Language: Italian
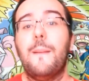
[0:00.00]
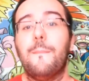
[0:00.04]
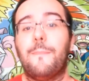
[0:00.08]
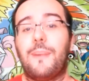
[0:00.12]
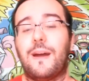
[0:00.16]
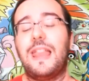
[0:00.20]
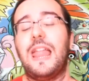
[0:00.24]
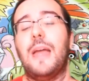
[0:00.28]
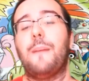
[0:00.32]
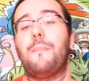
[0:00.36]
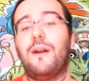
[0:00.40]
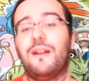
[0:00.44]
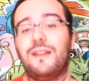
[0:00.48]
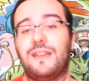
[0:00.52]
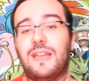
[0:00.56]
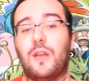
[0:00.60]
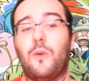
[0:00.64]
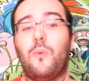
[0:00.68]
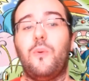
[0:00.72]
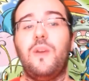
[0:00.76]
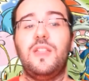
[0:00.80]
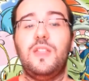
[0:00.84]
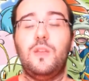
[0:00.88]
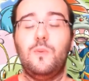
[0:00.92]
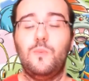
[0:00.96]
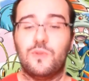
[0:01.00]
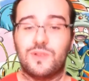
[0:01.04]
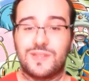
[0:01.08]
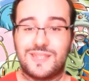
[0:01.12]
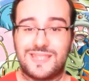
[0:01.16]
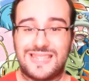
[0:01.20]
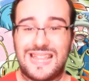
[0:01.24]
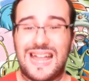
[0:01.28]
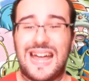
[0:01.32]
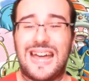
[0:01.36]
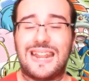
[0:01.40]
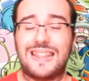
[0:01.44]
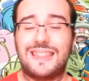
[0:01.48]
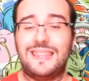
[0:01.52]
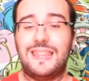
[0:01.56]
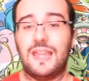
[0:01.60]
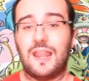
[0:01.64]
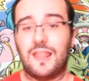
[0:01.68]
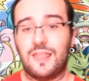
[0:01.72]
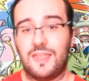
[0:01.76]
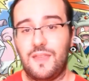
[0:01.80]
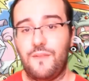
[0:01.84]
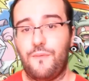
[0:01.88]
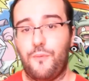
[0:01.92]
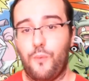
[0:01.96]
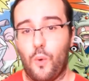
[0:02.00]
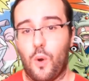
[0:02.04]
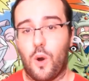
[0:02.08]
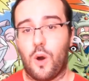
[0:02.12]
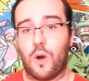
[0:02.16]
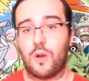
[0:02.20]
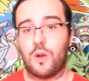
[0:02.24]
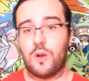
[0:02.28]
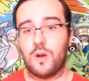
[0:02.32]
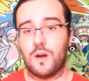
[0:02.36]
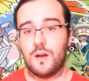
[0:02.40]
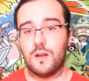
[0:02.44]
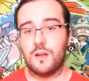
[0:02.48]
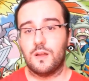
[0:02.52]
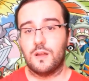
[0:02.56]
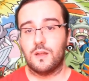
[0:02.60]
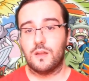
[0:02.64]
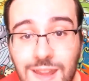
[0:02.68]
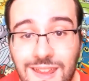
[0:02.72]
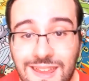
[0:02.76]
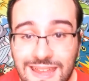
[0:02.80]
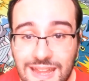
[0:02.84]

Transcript: parliamo anche qui di uno starter di fuoco,